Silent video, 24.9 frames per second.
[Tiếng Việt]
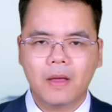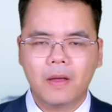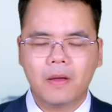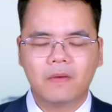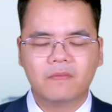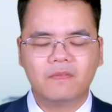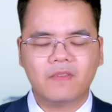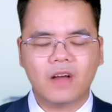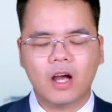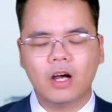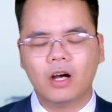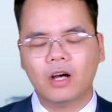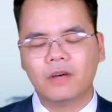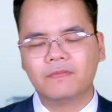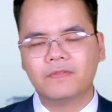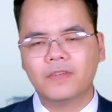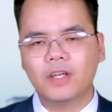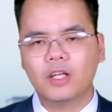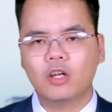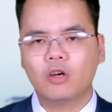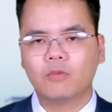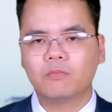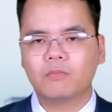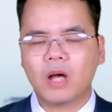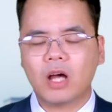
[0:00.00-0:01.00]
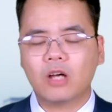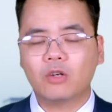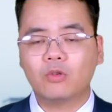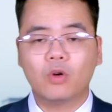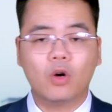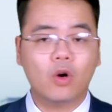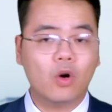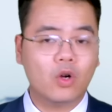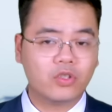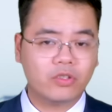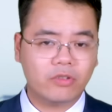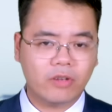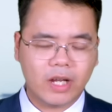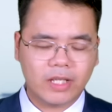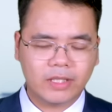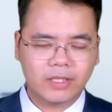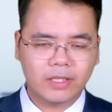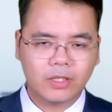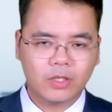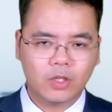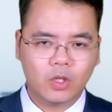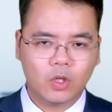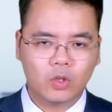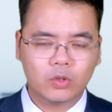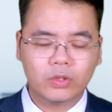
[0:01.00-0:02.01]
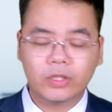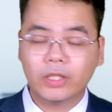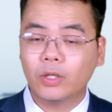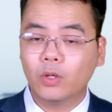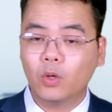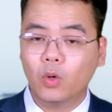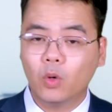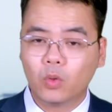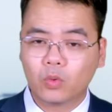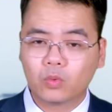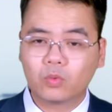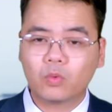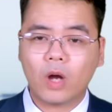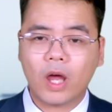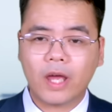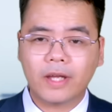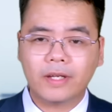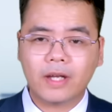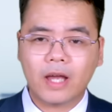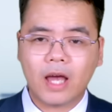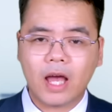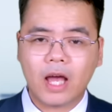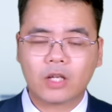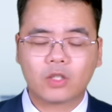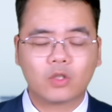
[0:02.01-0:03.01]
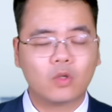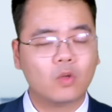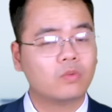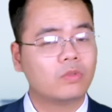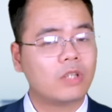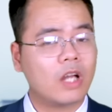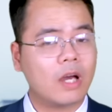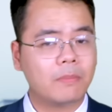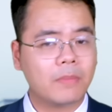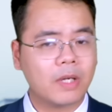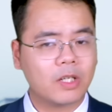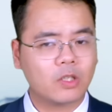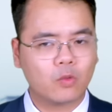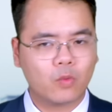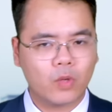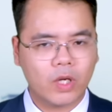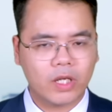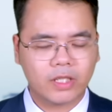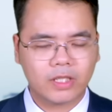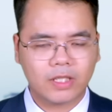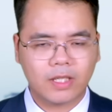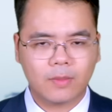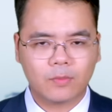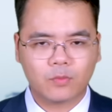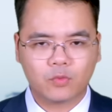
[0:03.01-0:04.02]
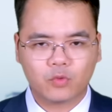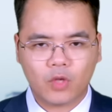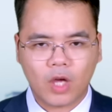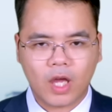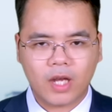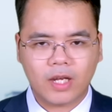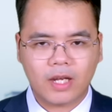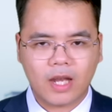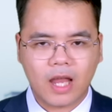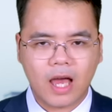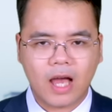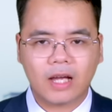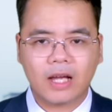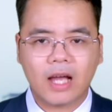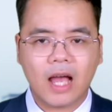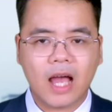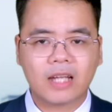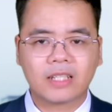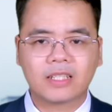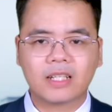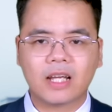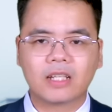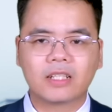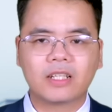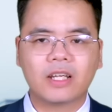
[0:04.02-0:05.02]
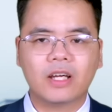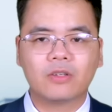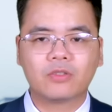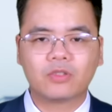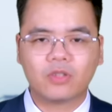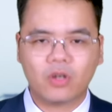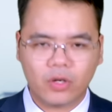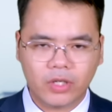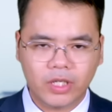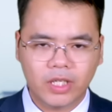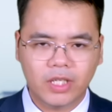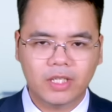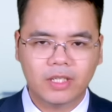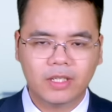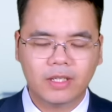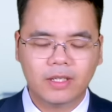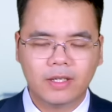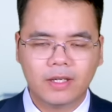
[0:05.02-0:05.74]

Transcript: Và ở phía đông bắc của Ocheretino thì Ukraine cũng đã mất quyền kiểm soát làng Ankangel-Khoi.